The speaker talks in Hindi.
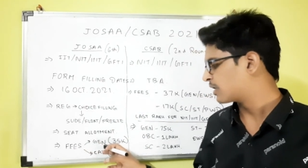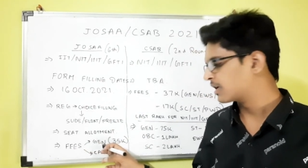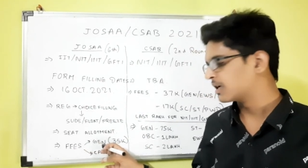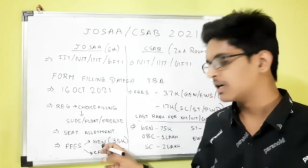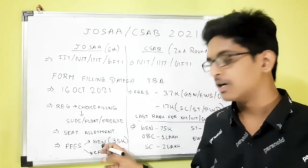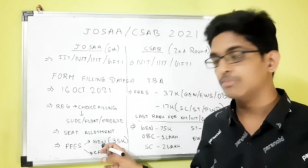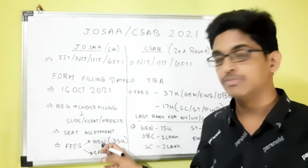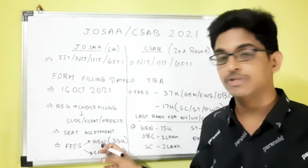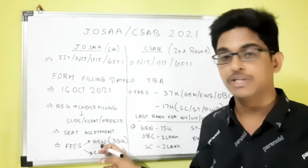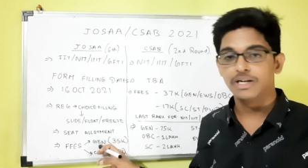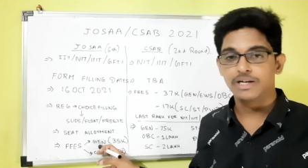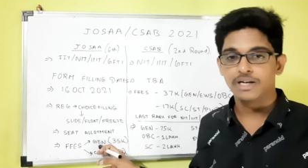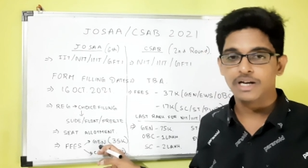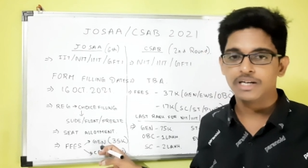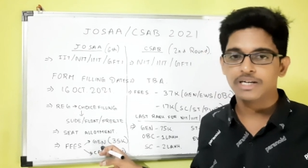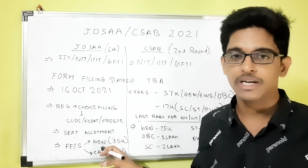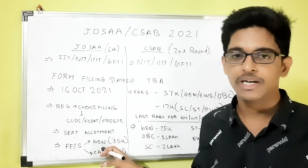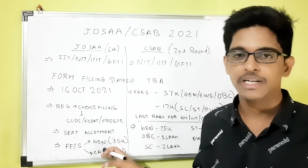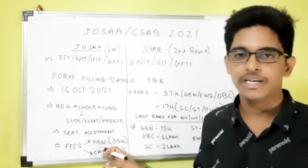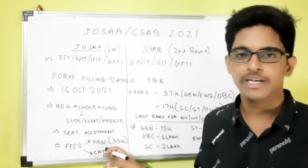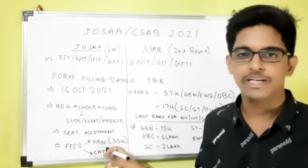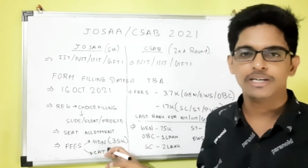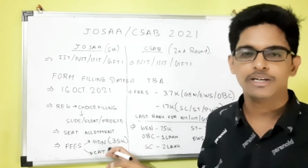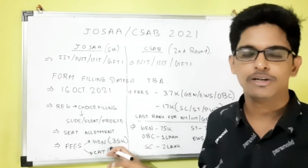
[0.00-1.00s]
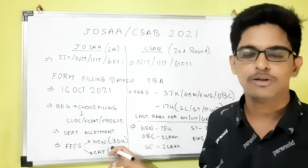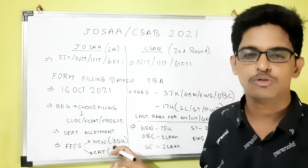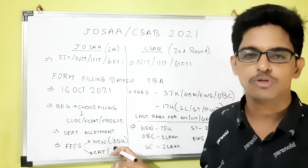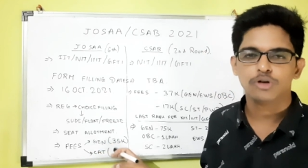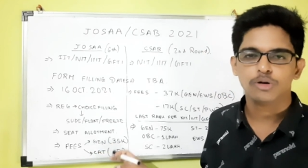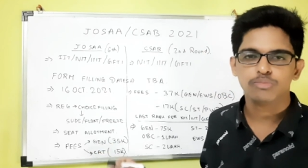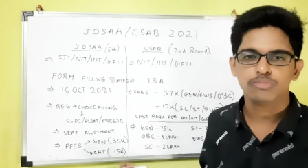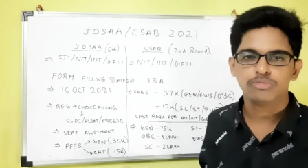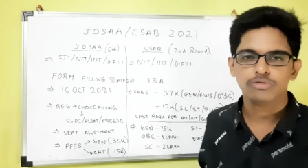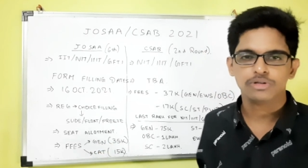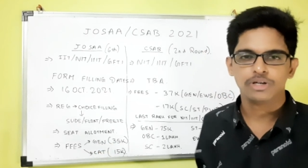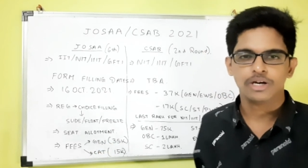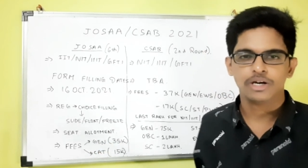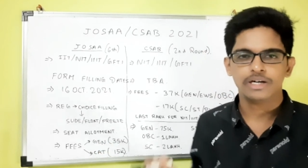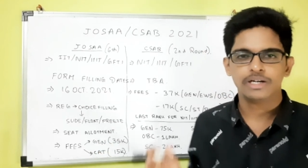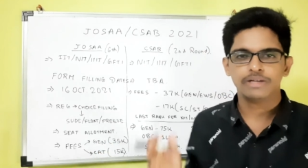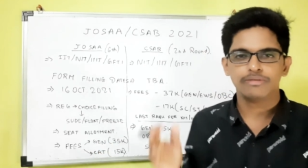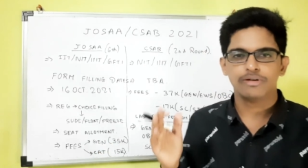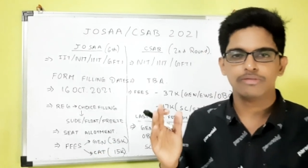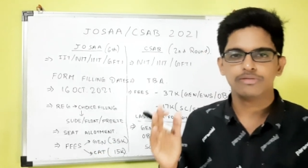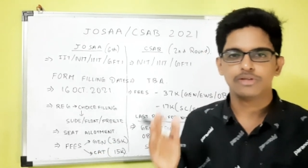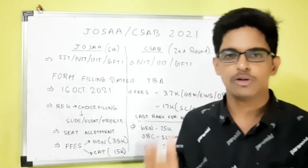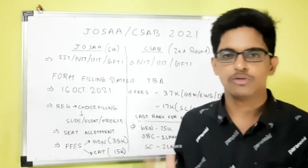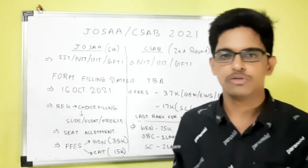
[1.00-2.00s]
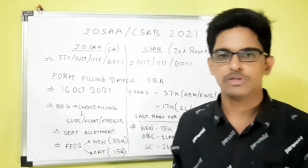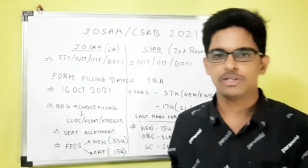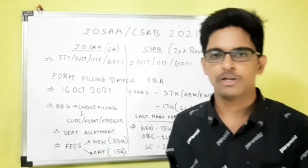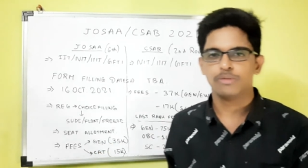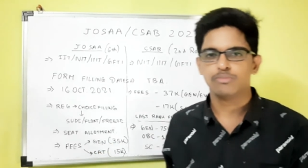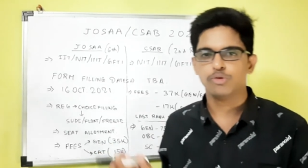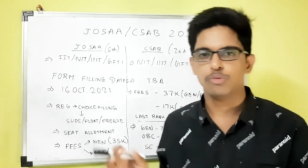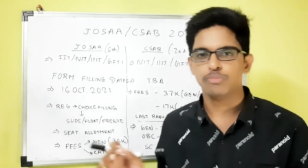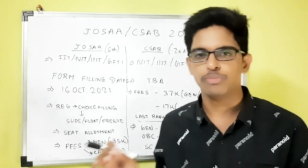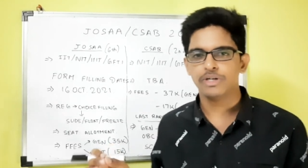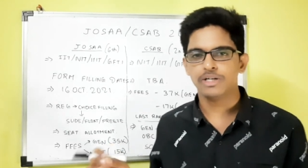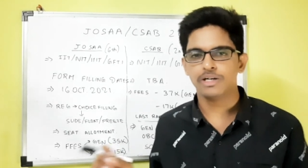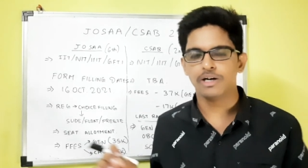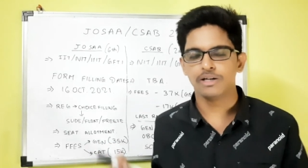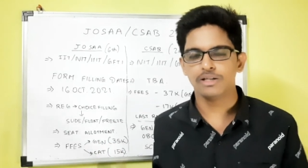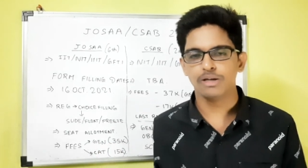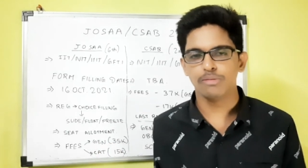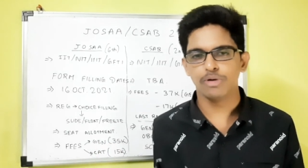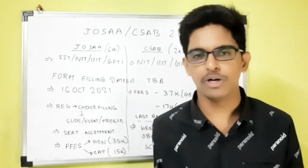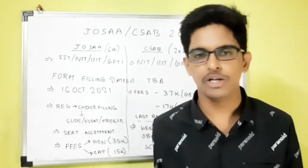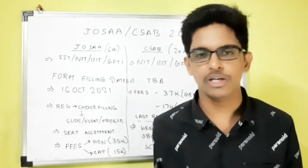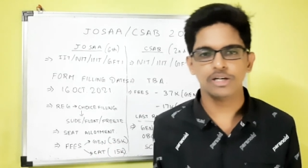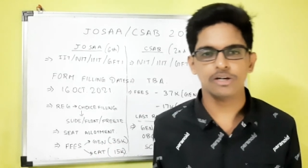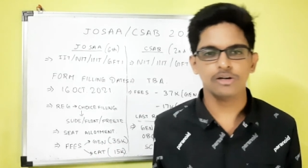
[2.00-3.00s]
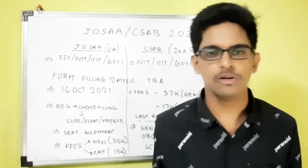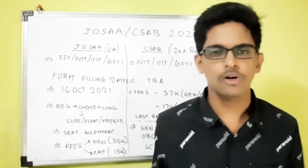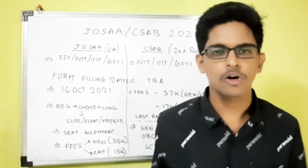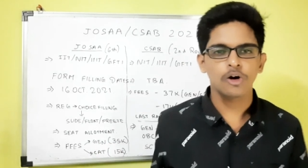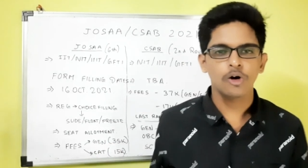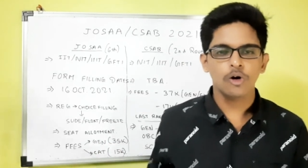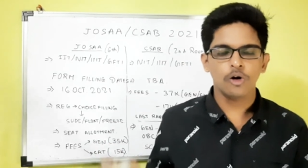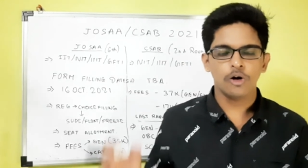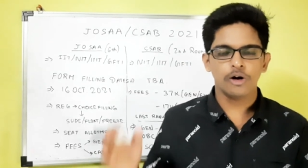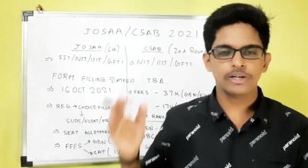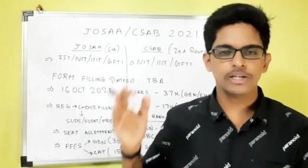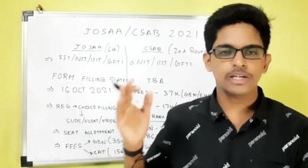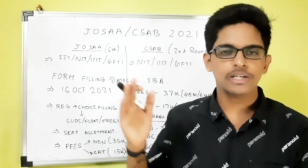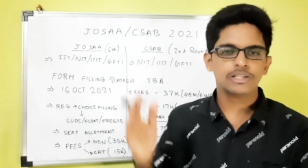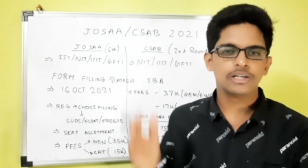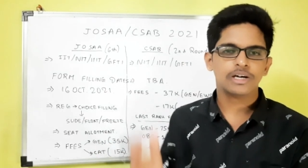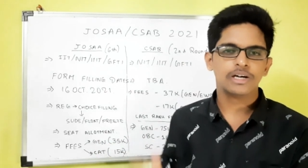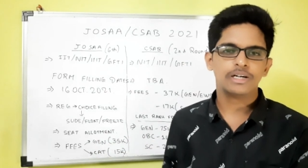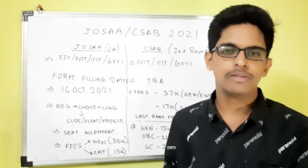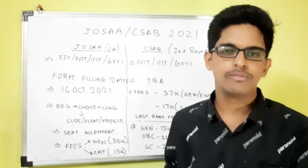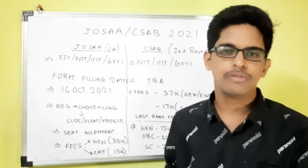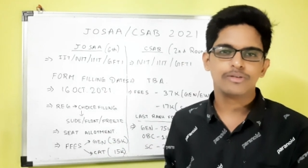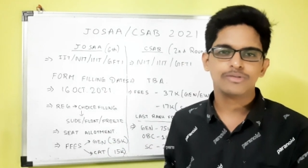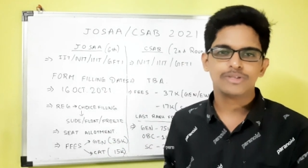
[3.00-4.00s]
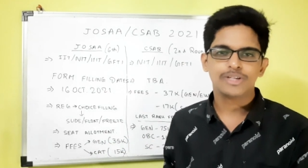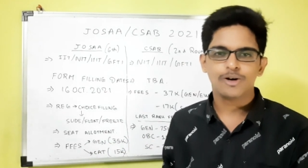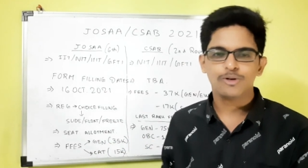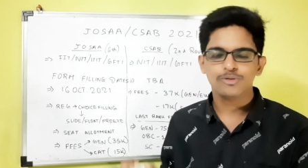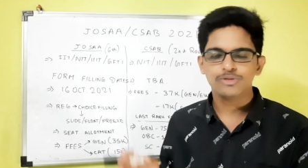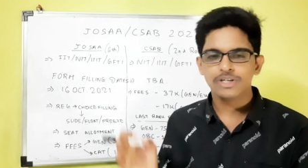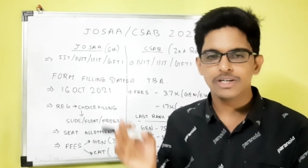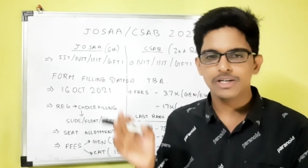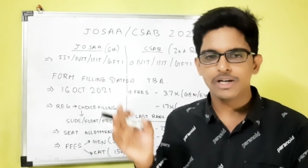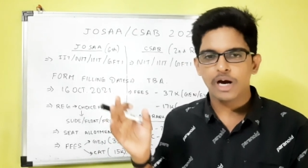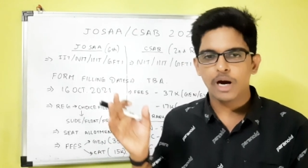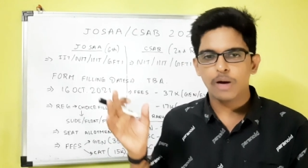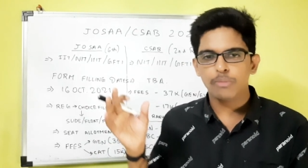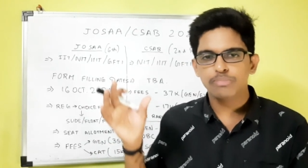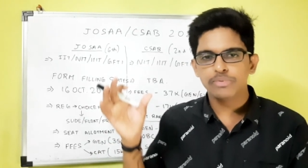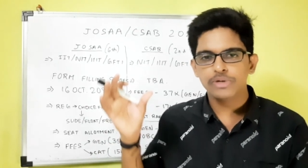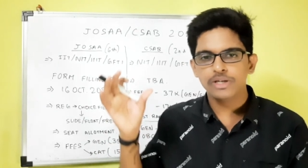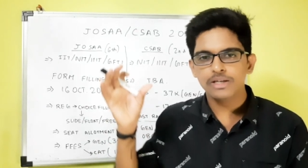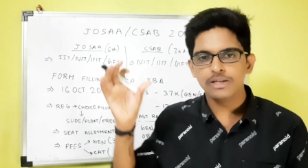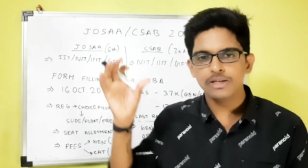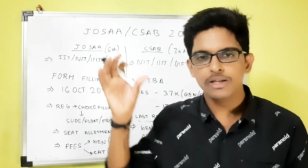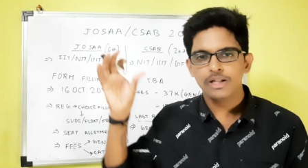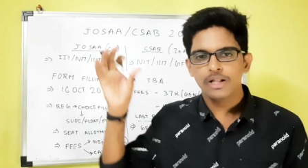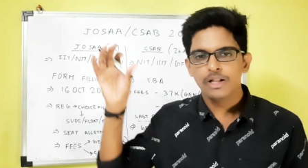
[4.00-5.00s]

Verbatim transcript: अगर आप जनरल कैटेगरी का तो आपको थर्टी फाइव थाउजेंड आपको पे करना पड़ेगा और ये थर्टी फाइव थाउजेंड आपकी